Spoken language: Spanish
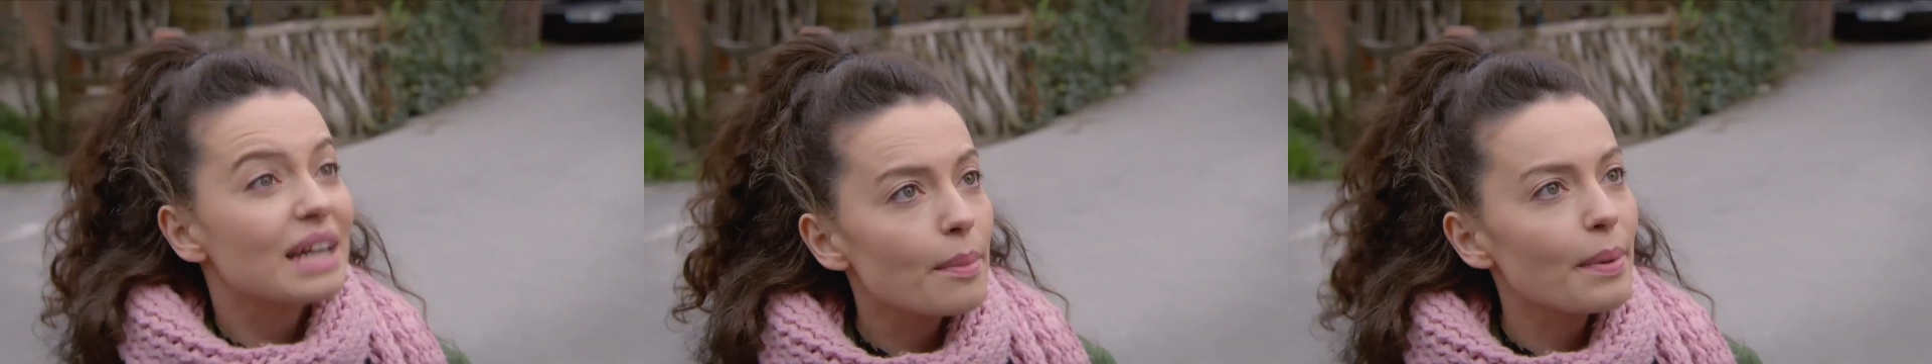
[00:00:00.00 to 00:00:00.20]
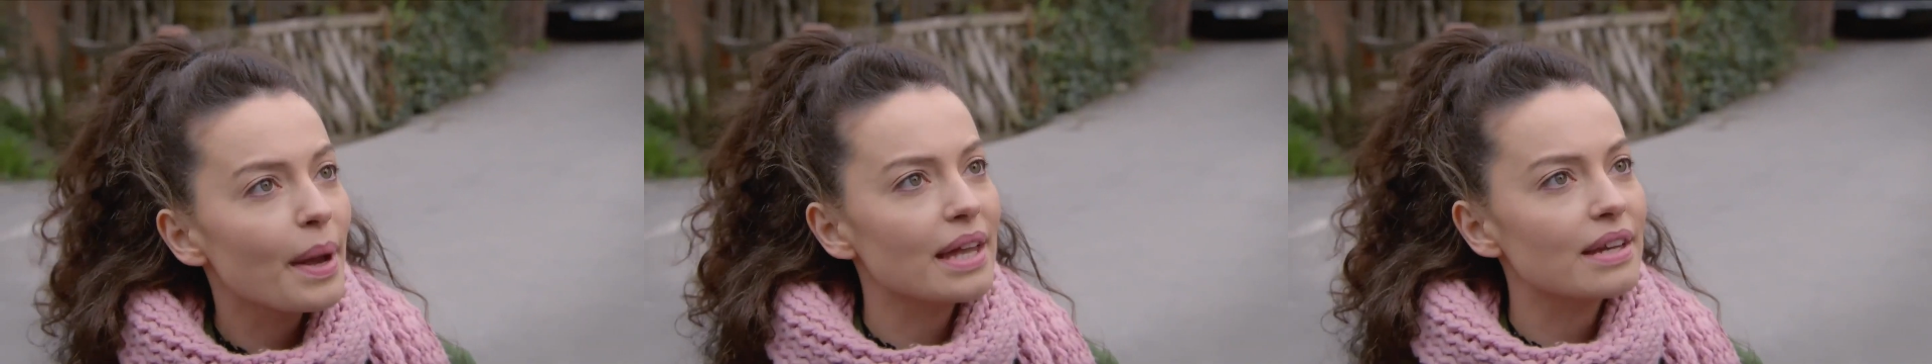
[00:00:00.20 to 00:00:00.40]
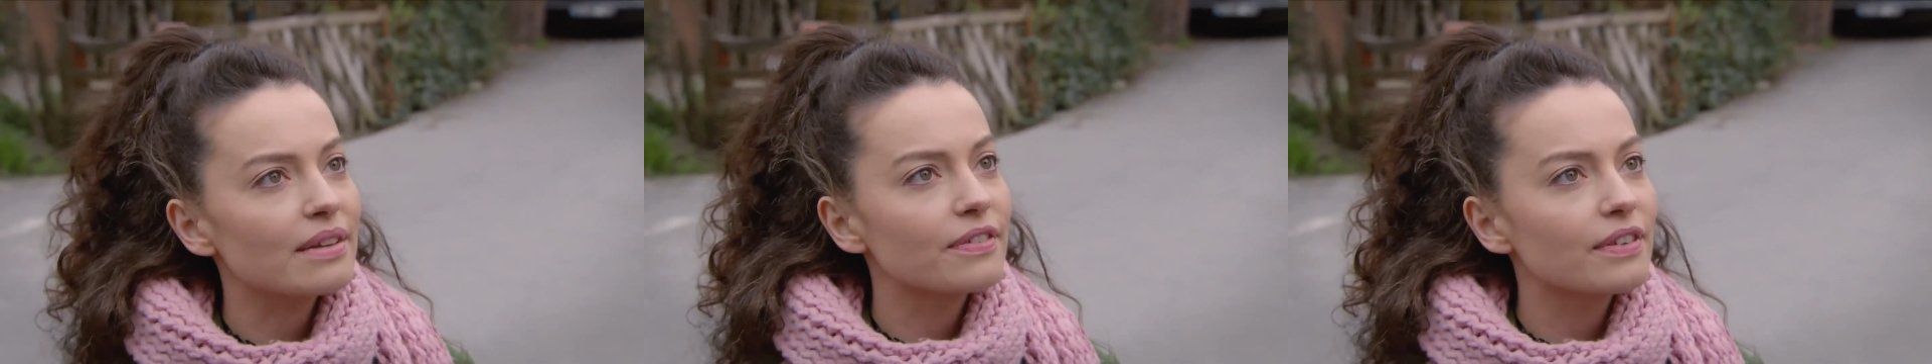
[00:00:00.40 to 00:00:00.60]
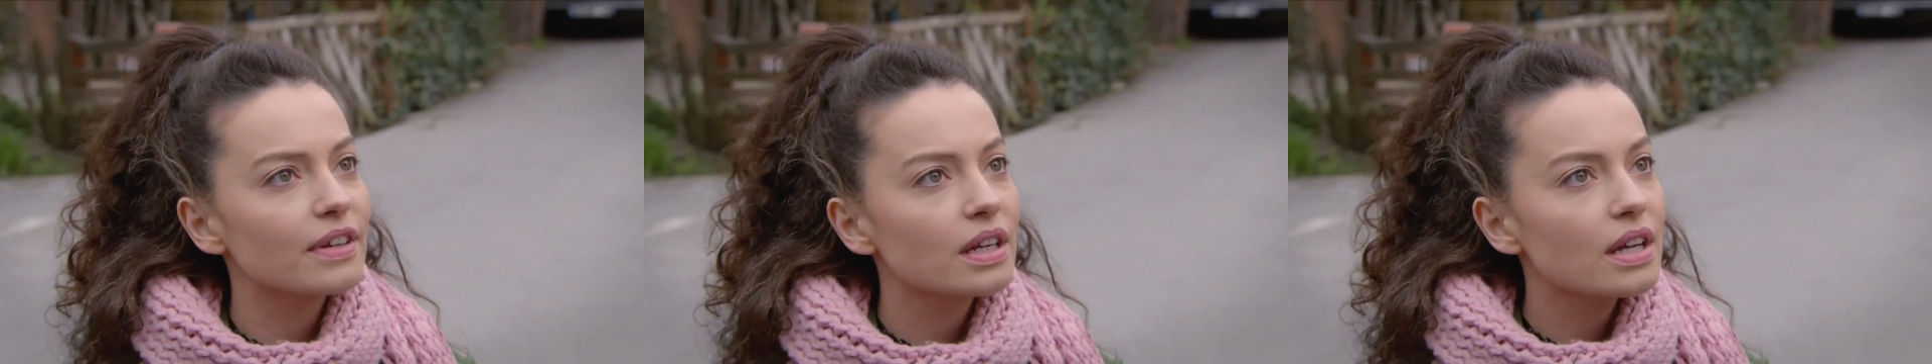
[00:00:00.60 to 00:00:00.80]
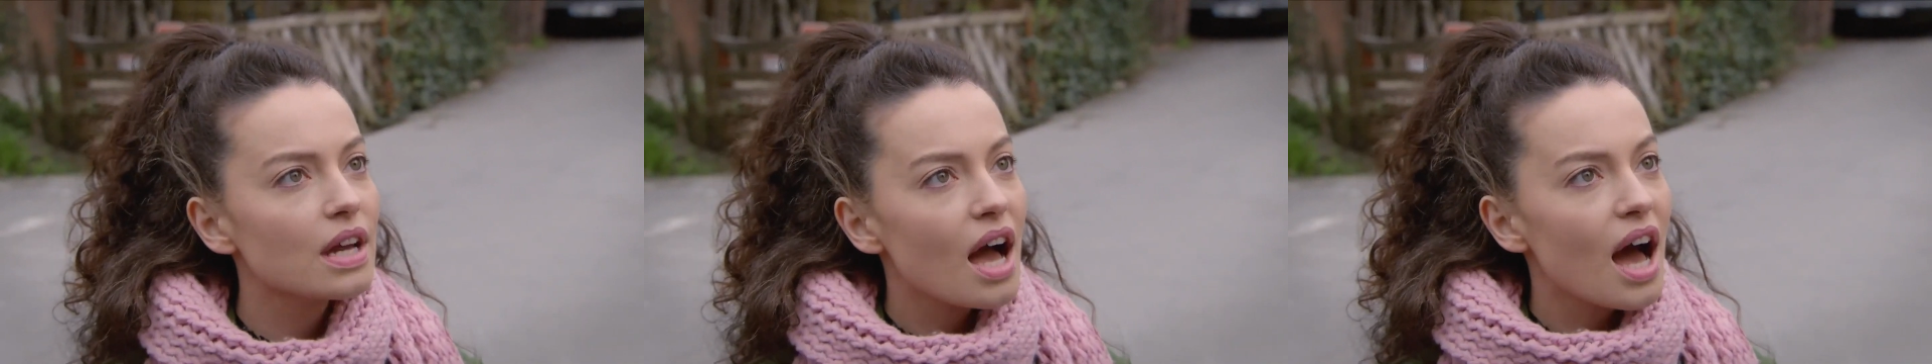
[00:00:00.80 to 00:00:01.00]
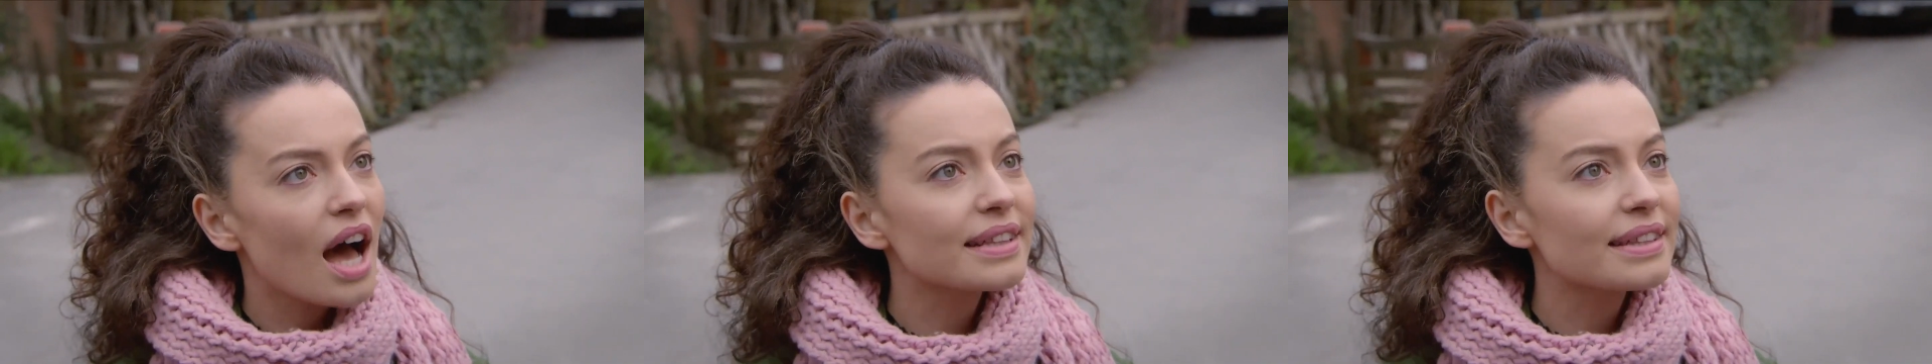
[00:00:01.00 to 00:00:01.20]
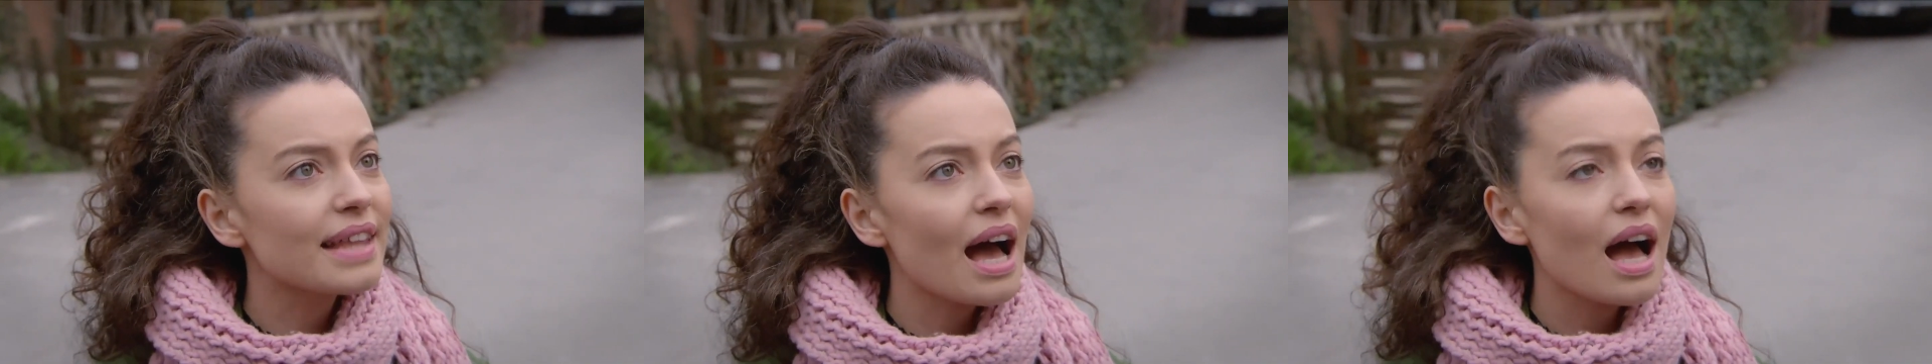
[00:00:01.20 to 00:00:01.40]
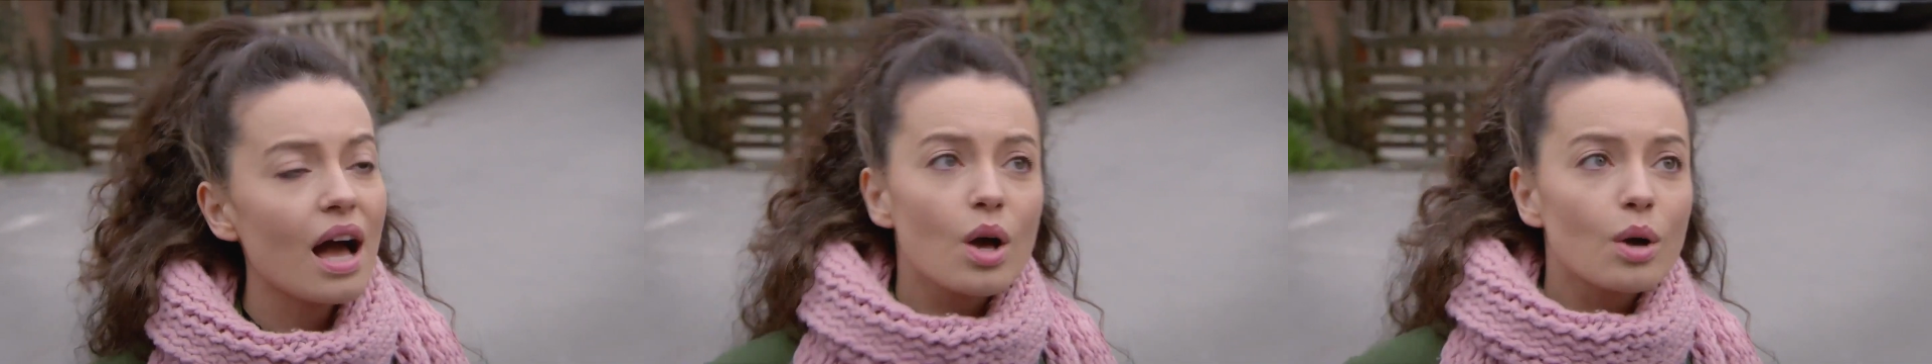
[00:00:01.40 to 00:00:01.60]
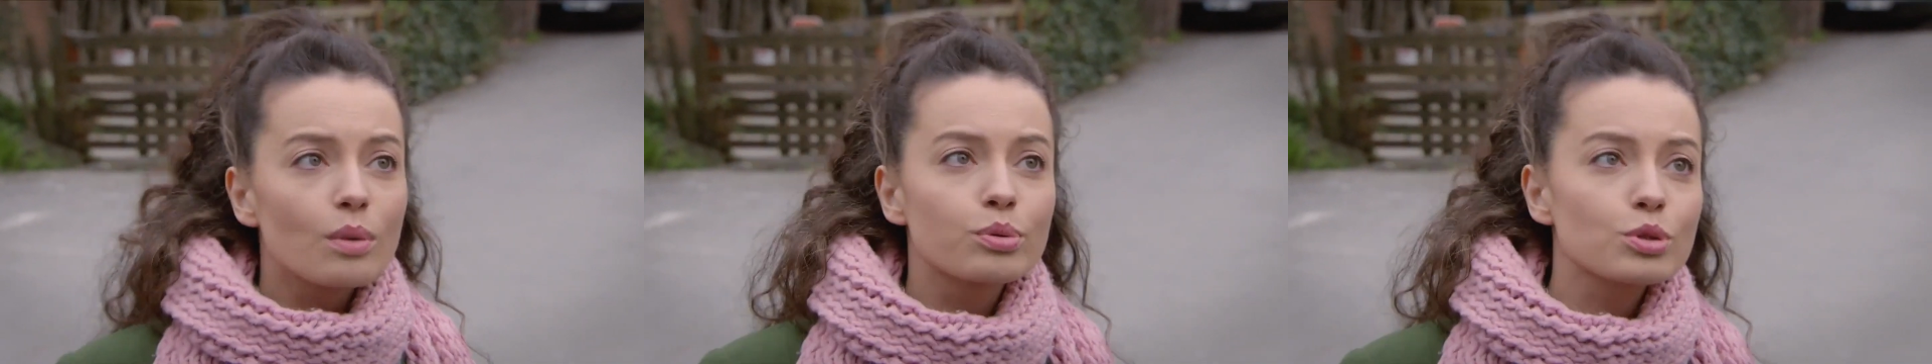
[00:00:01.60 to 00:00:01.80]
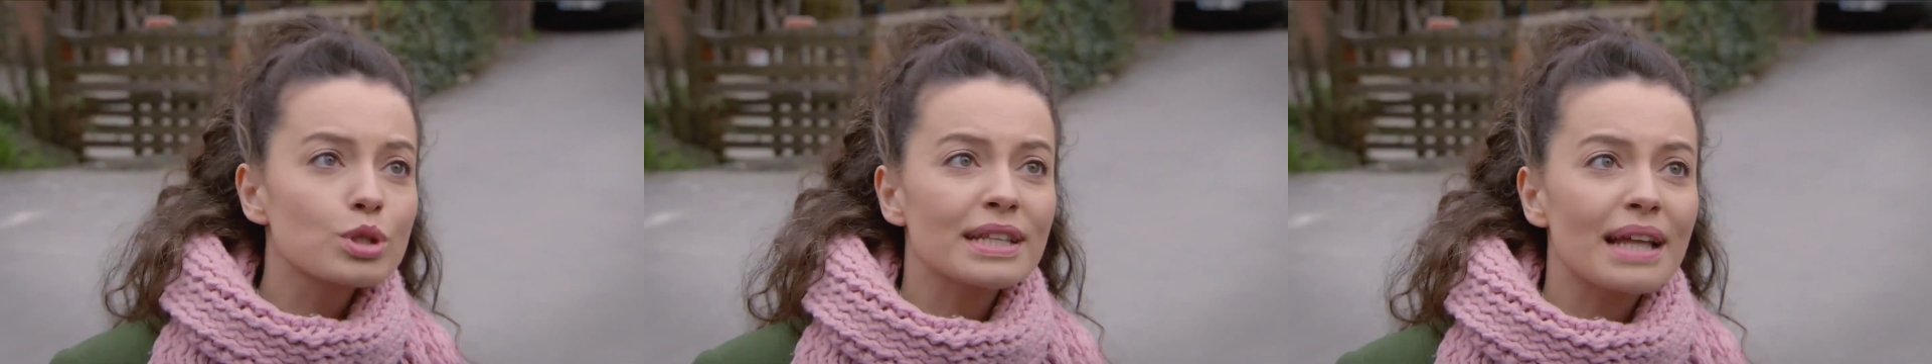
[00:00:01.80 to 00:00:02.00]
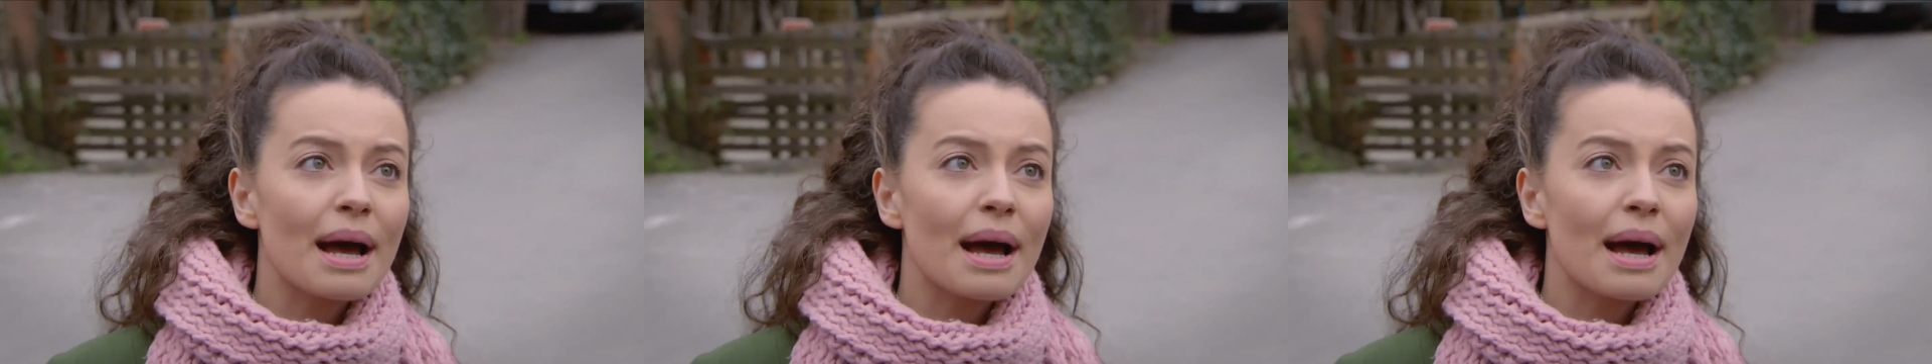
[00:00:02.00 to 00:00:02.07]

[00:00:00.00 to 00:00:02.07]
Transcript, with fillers: es, prepotente. O quizá un